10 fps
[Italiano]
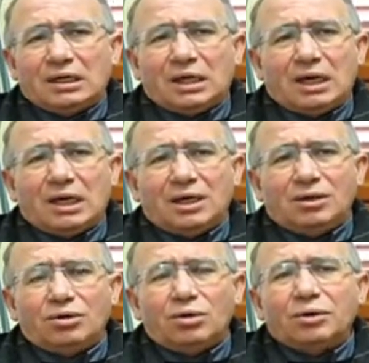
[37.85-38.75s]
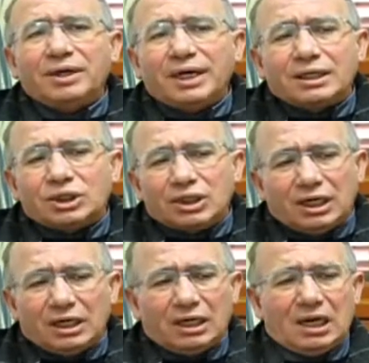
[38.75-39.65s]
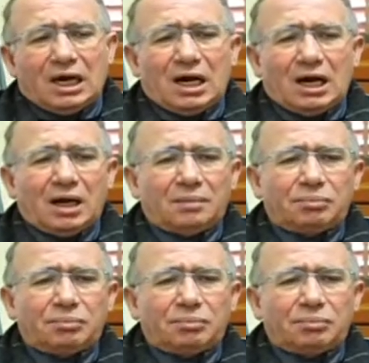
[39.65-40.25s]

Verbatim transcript: che non riesce a